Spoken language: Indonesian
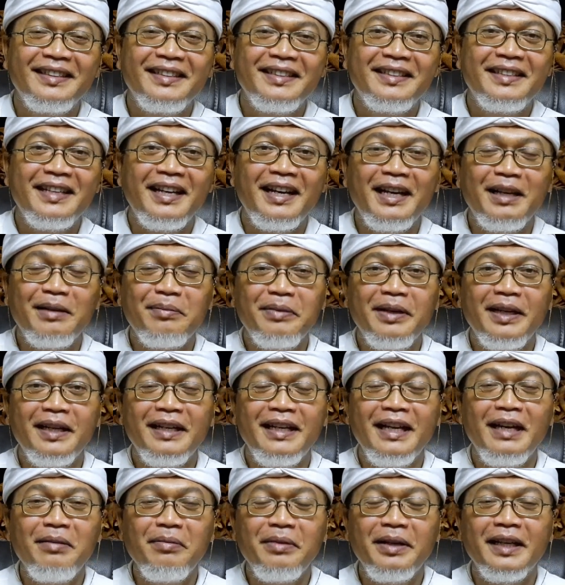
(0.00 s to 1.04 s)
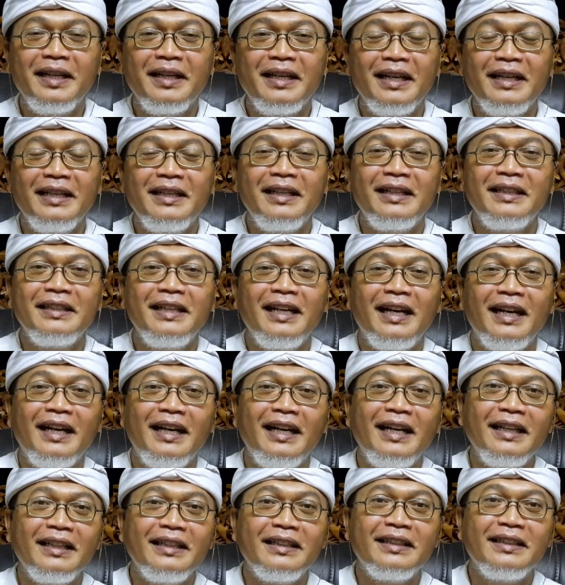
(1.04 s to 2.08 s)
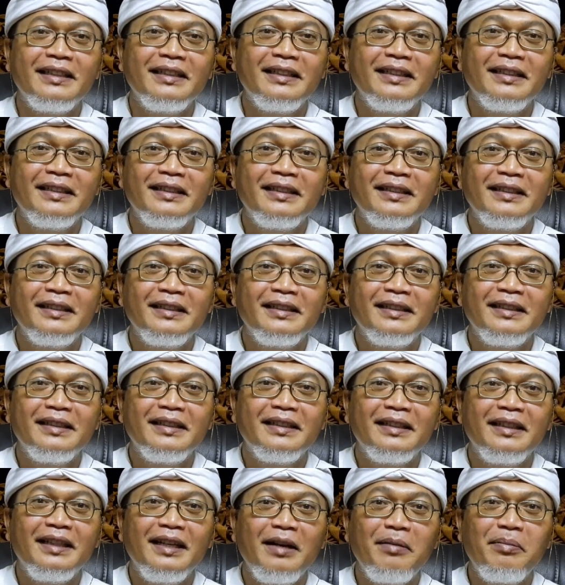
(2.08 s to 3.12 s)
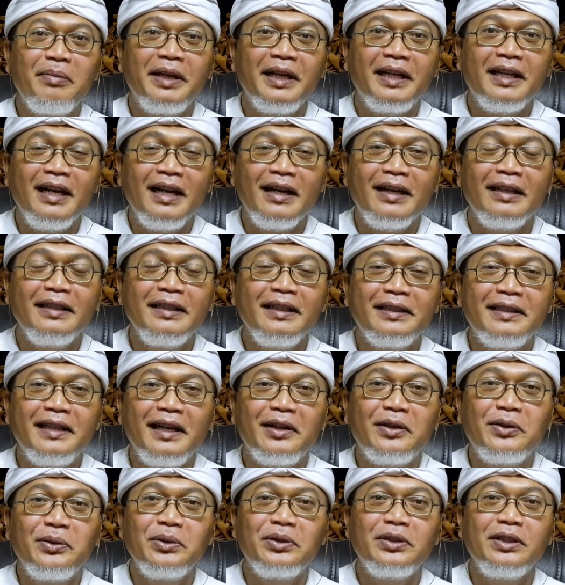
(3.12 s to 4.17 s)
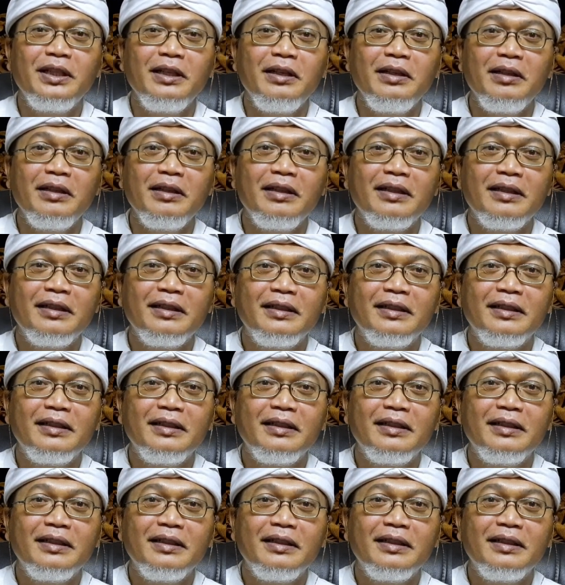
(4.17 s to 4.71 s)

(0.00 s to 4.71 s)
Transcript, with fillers: Sangat beda mereka yang jahat, ya mereka akan ditakuti